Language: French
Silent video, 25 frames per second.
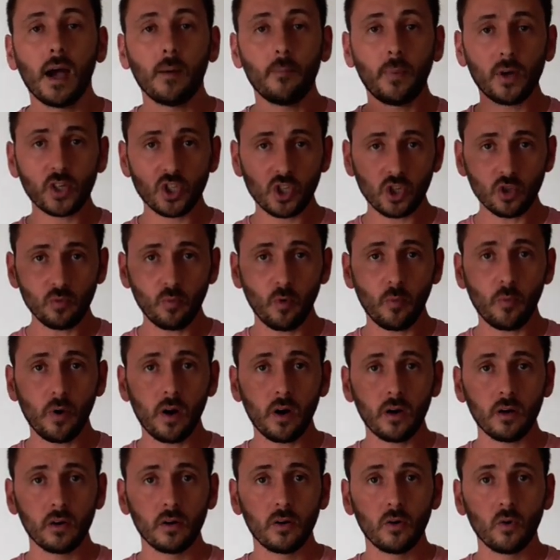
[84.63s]
À partir du
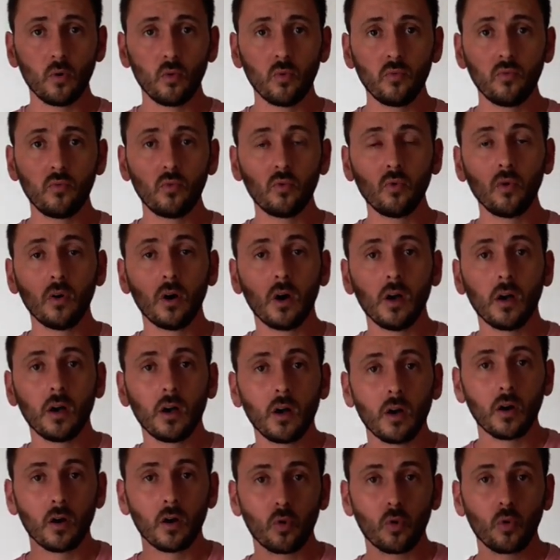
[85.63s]
moment où vous
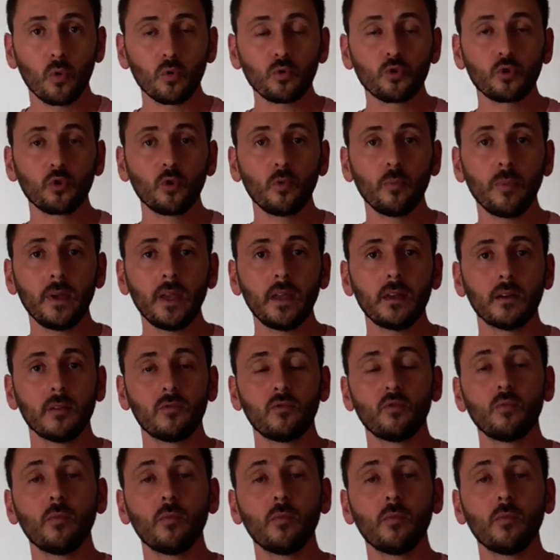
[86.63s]
consommez,